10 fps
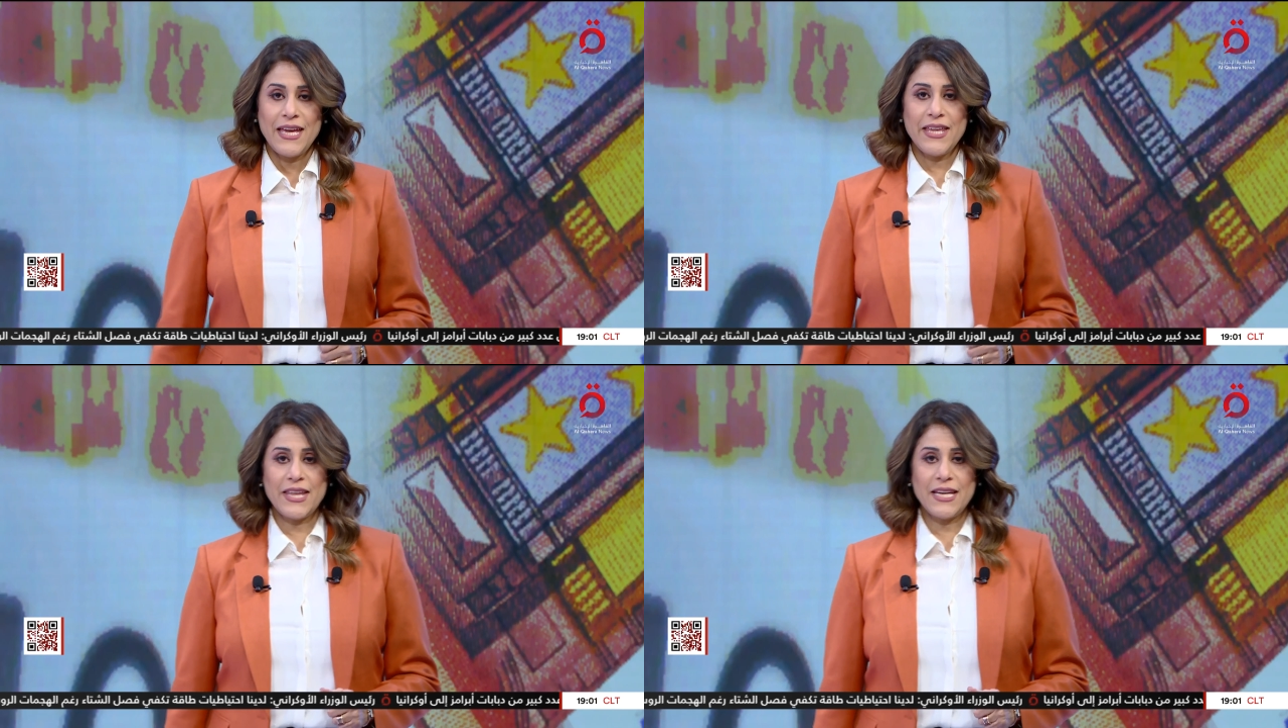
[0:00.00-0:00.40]

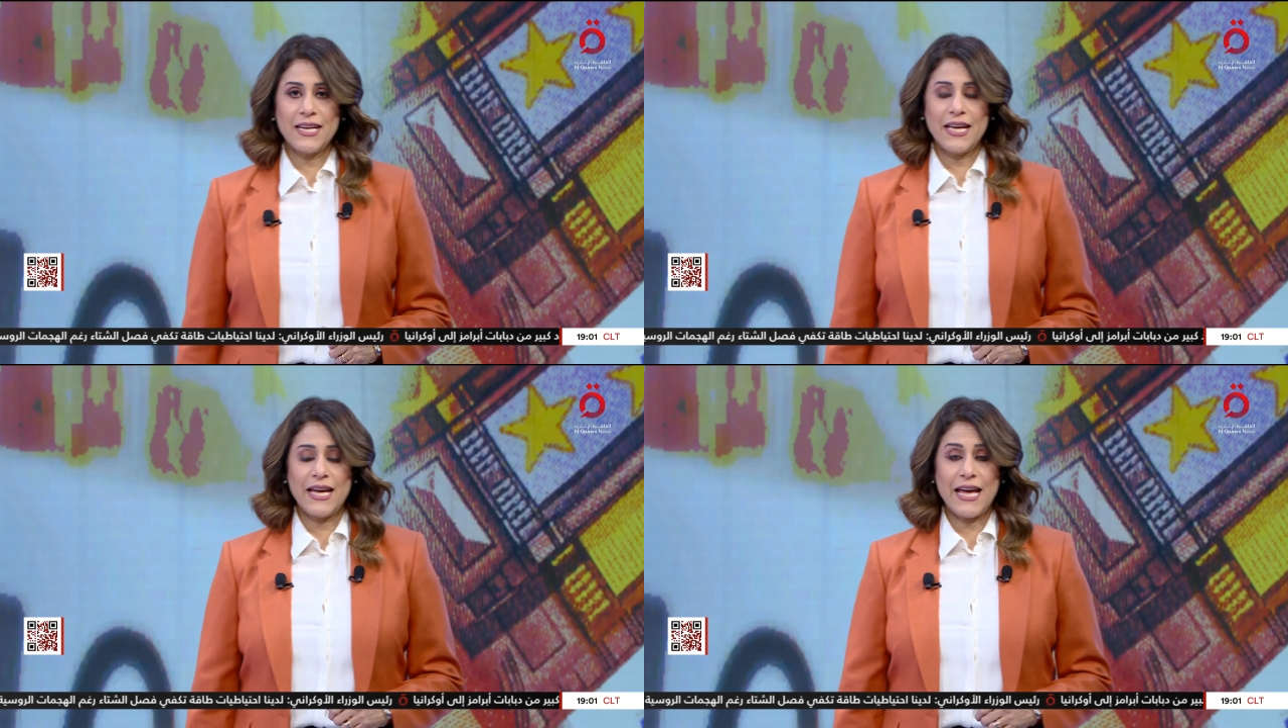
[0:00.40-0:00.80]
إذا
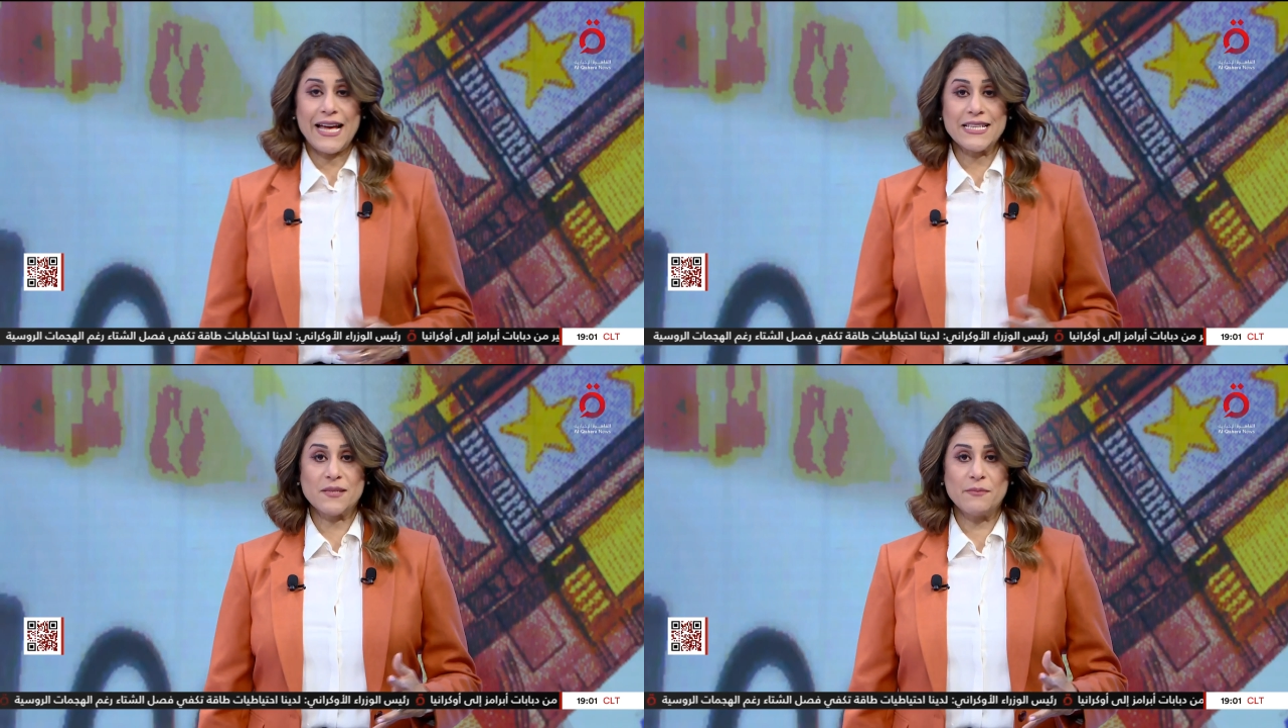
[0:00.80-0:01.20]

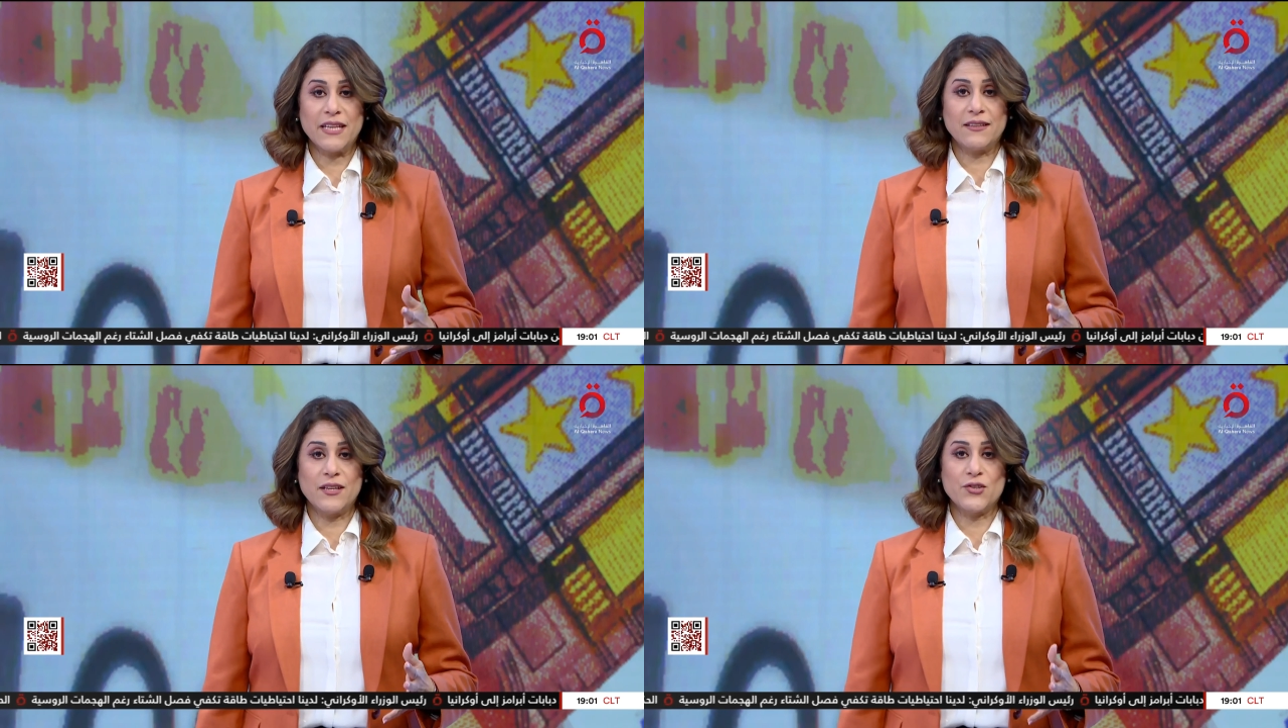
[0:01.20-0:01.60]

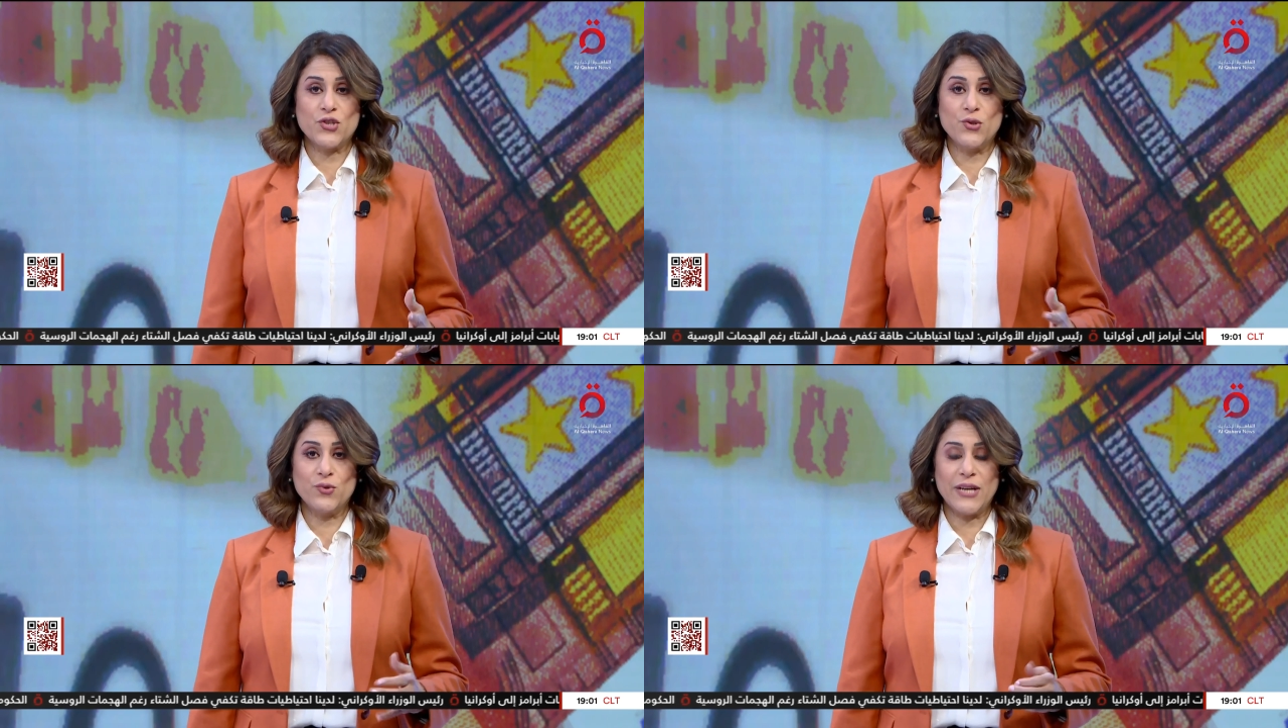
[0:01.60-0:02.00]
أزمة
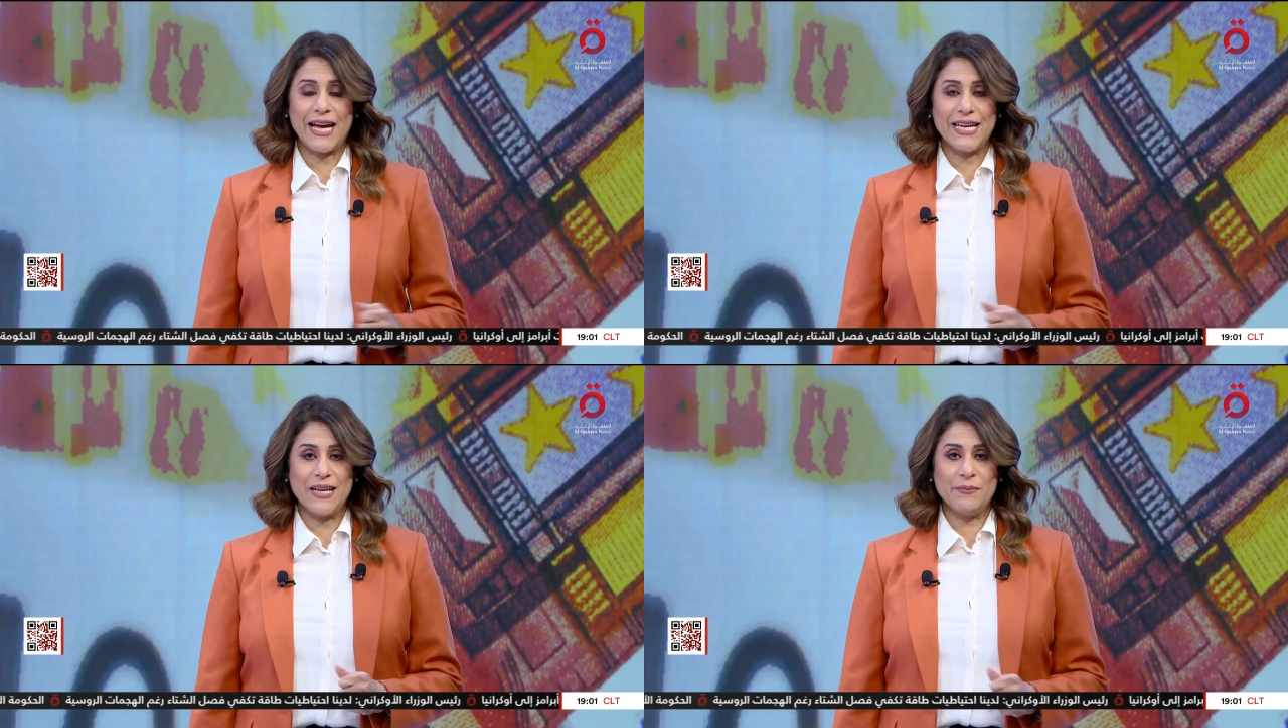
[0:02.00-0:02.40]

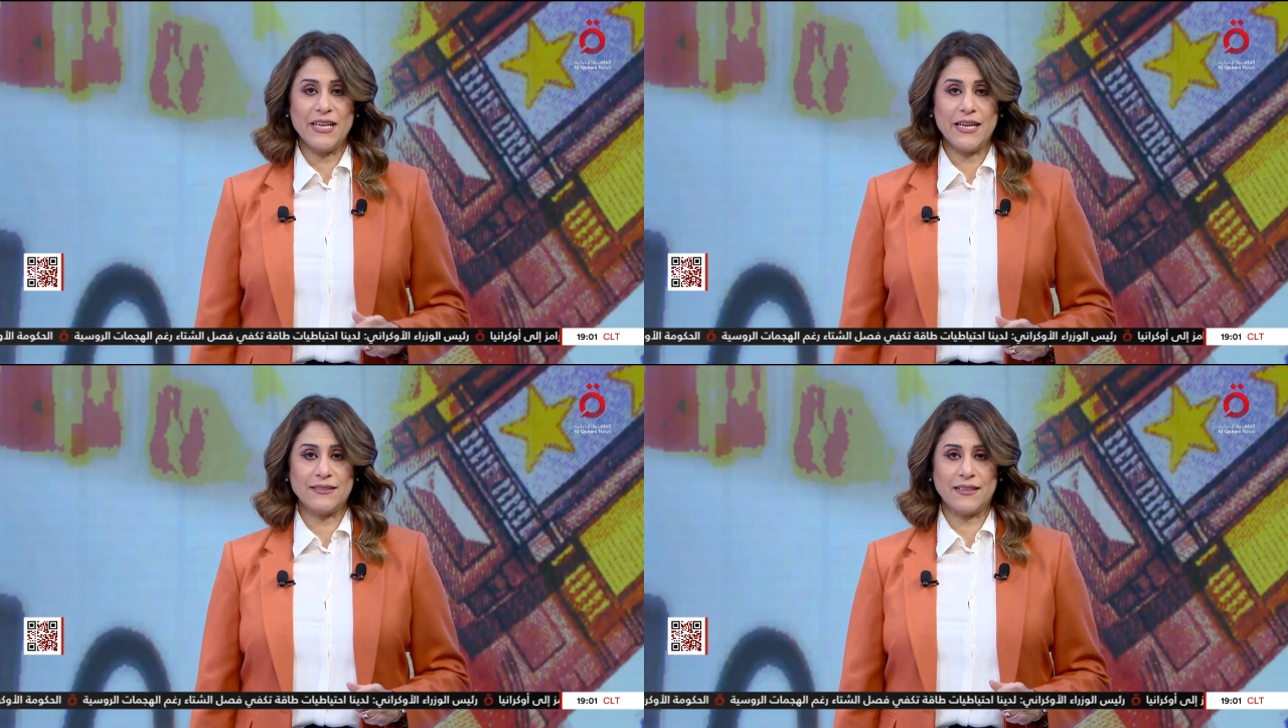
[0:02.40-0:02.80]
ديون
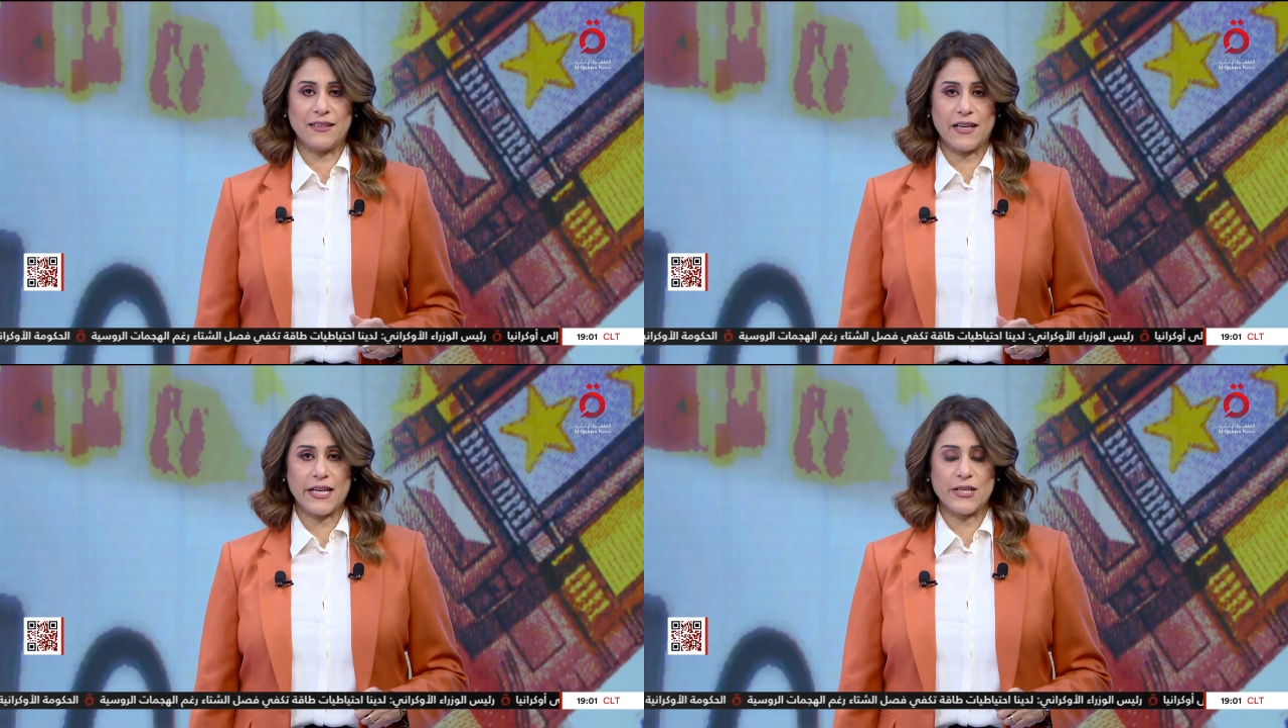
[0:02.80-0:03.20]
عالمية
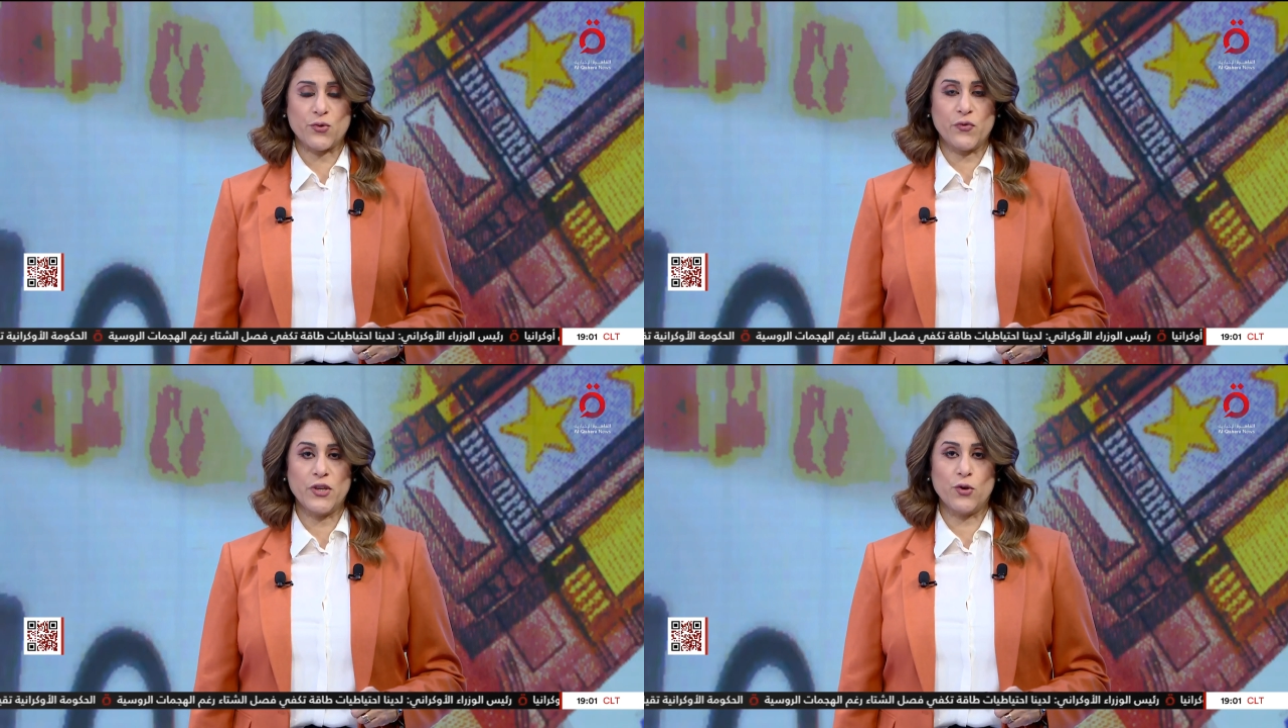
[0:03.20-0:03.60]

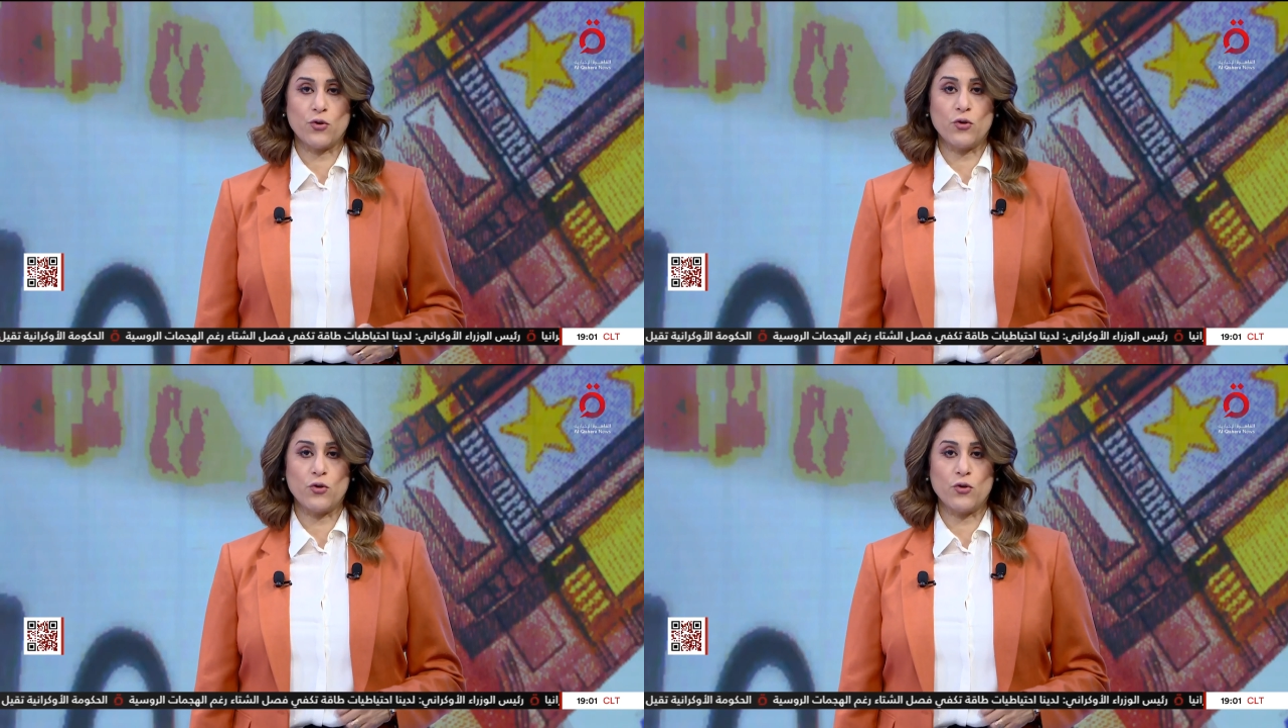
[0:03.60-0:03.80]
تتركز في